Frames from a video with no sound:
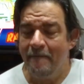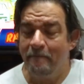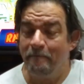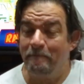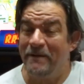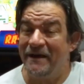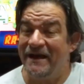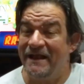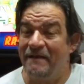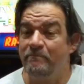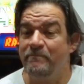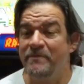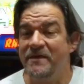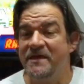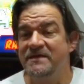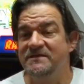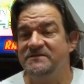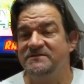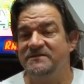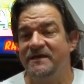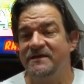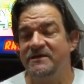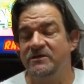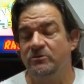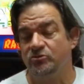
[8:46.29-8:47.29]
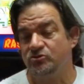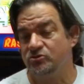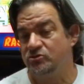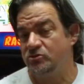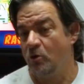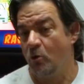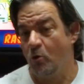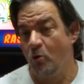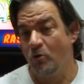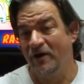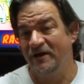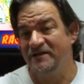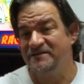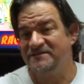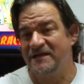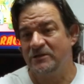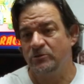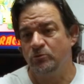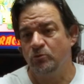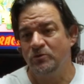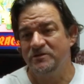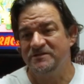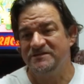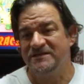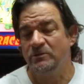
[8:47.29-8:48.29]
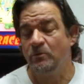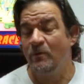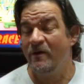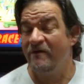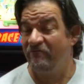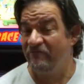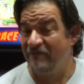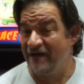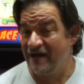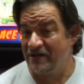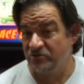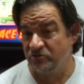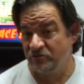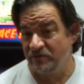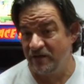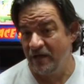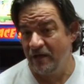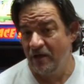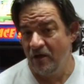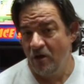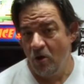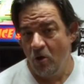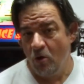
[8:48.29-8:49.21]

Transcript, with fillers: Parabéns aí aos organizadores, que não é fácil, né?